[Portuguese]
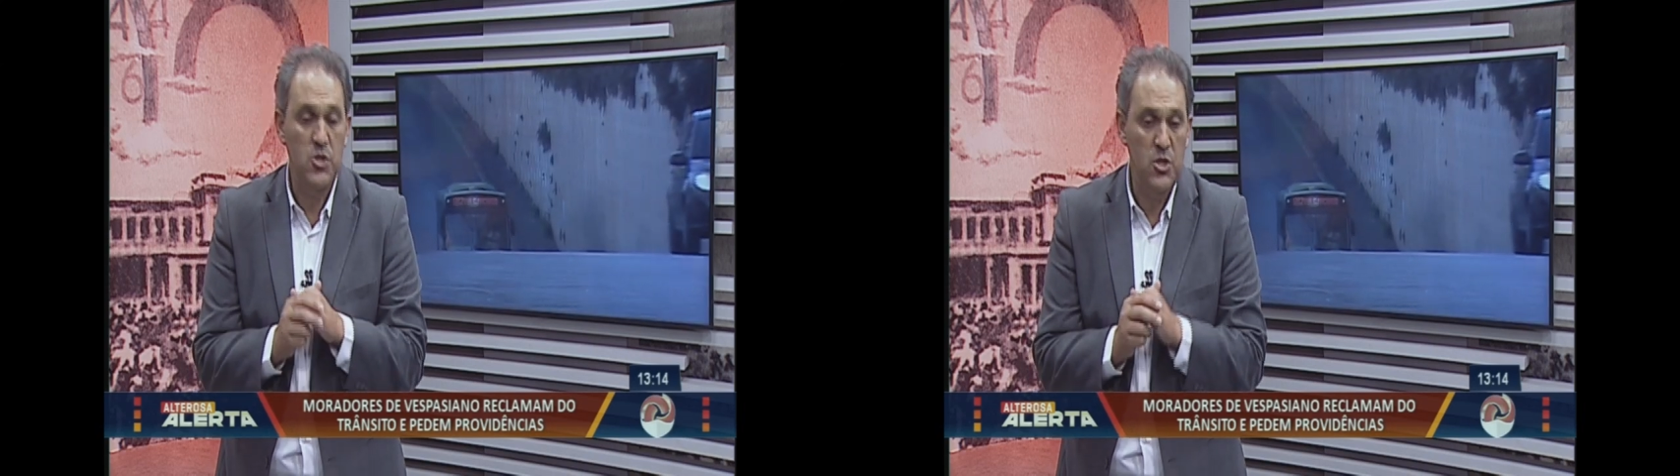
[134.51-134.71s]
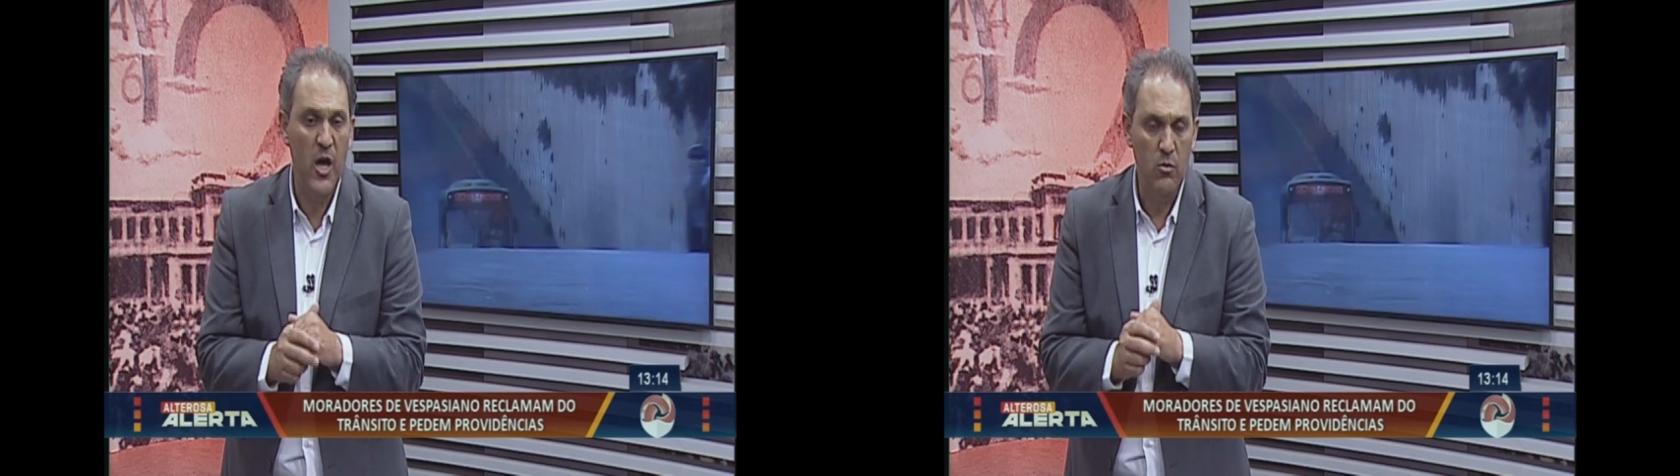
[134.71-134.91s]

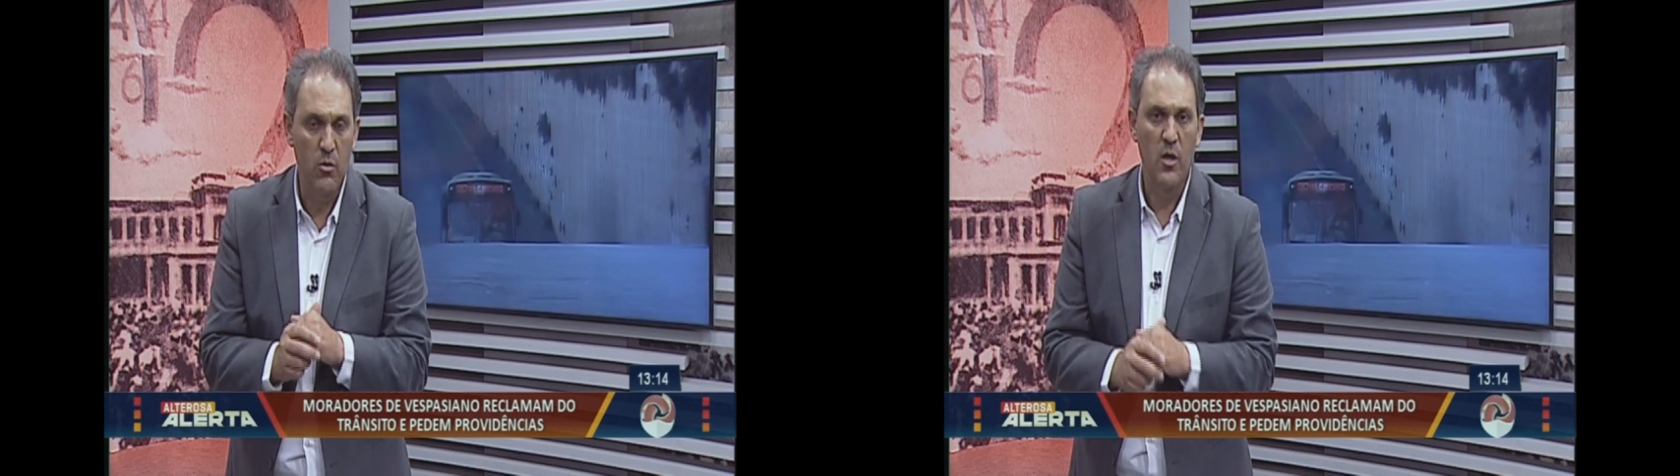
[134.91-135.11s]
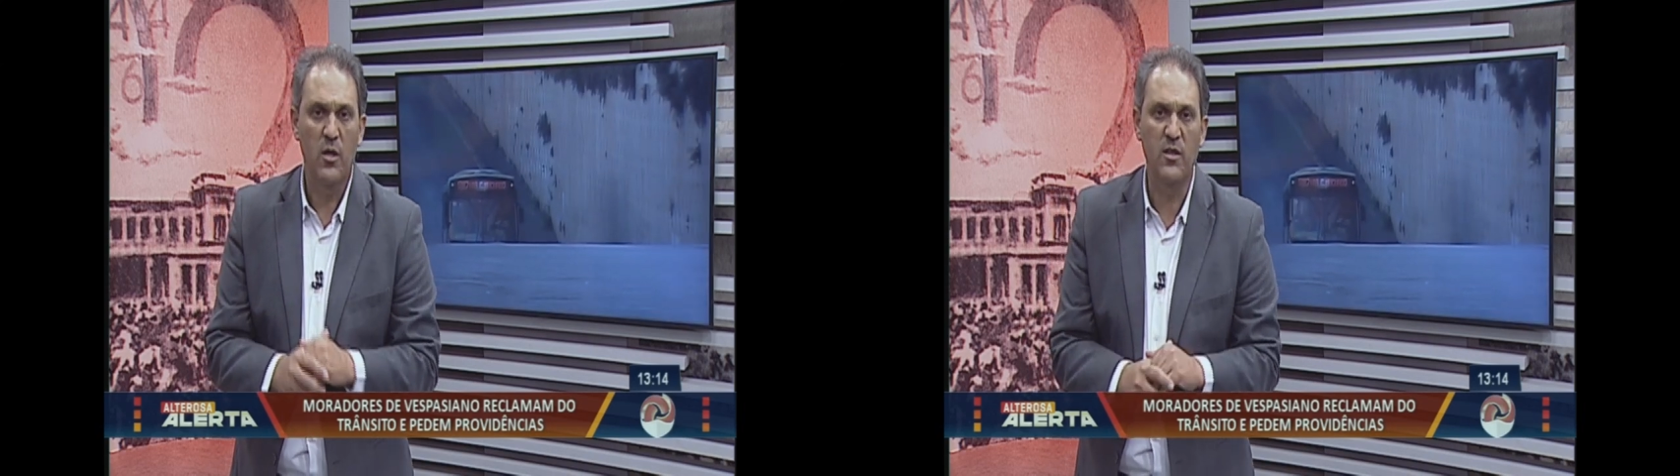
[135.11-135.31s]

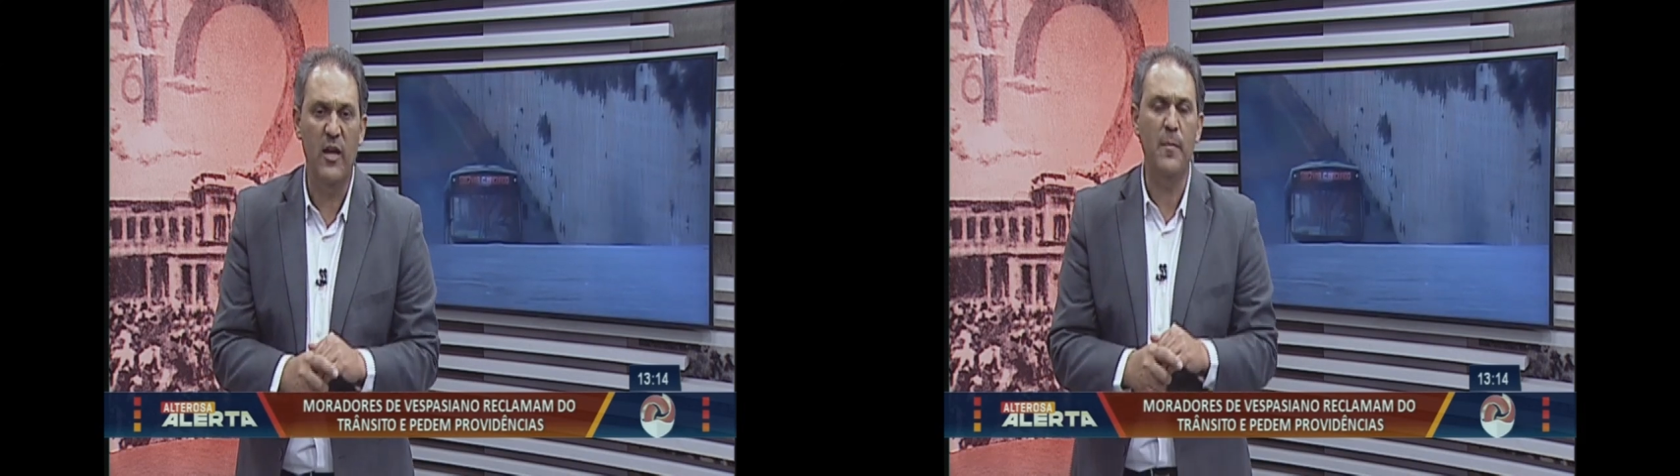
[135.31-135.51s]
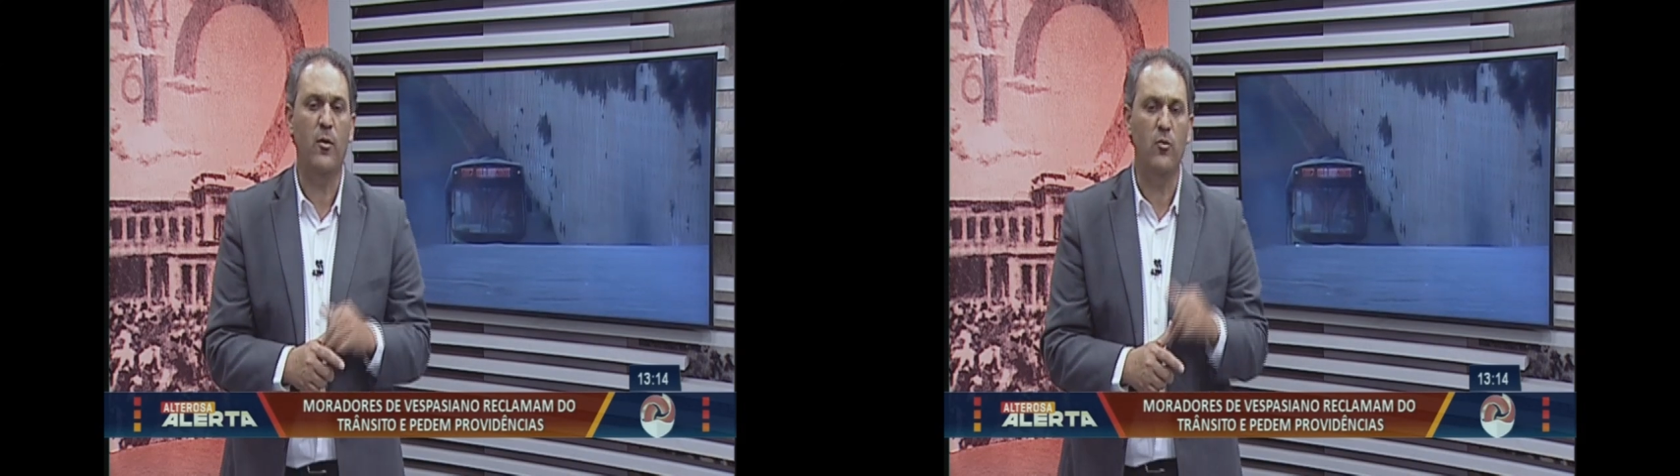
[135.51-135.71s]
Dinheiro que
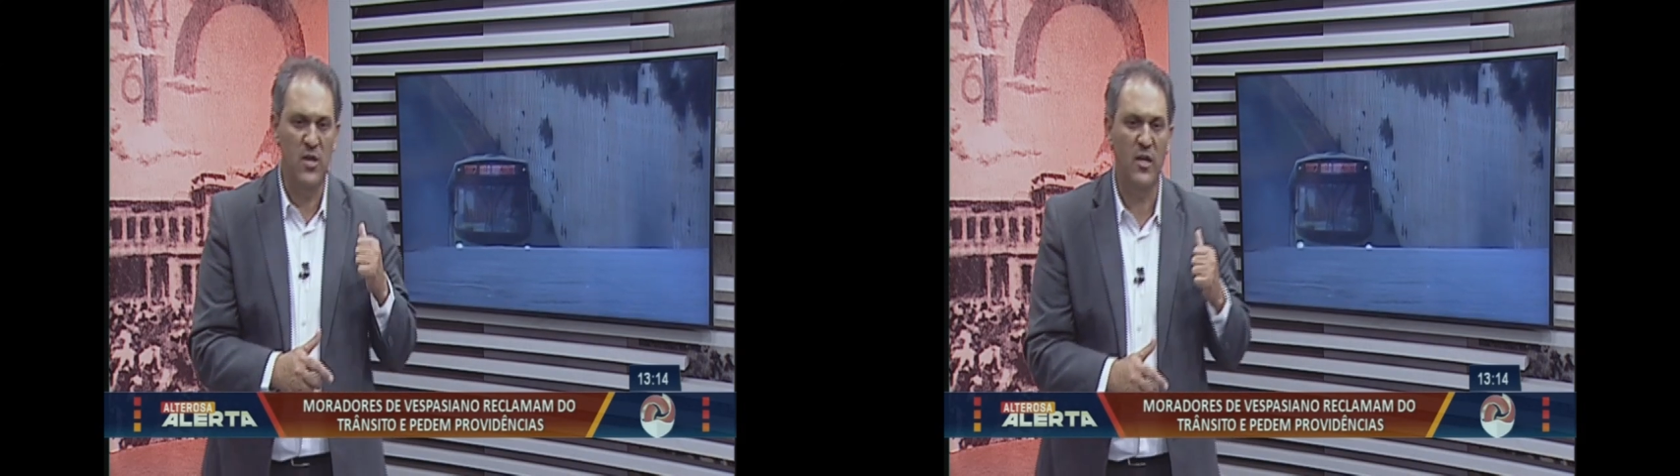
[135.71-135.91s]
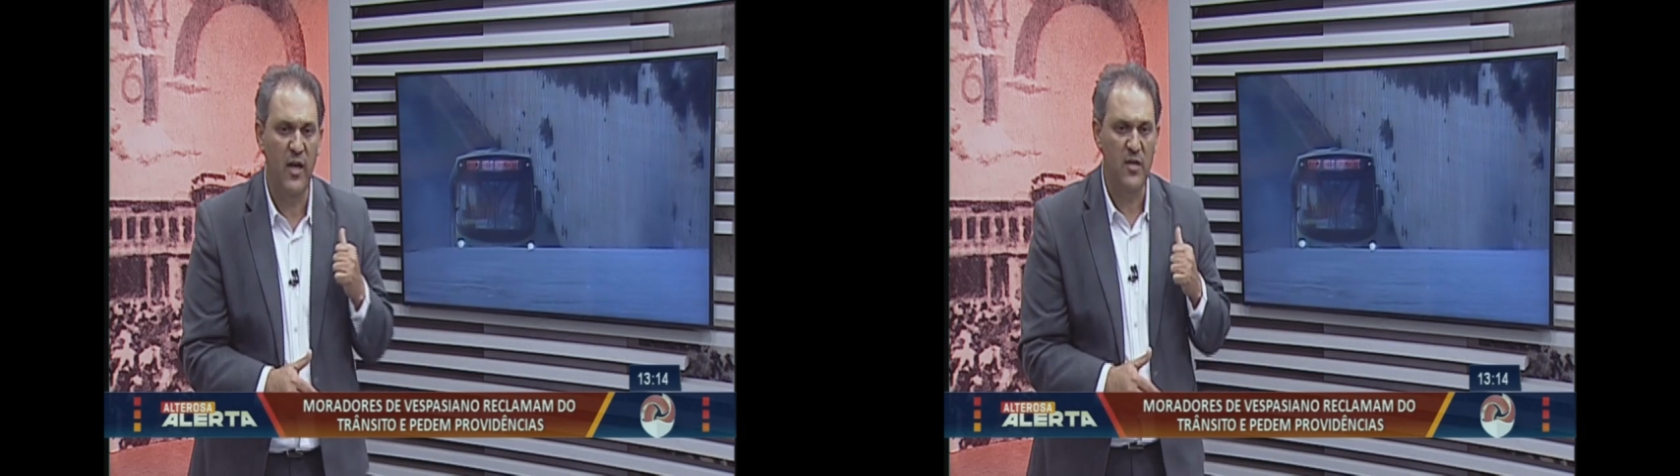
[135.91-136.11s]
daria para
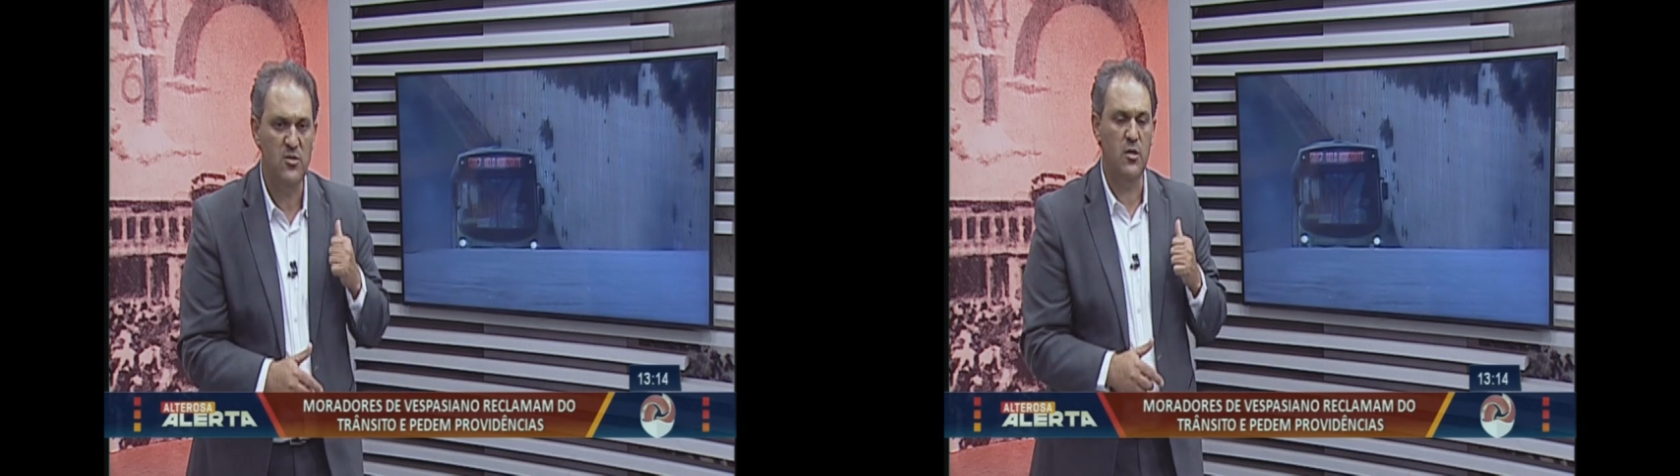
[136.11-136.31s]
consertar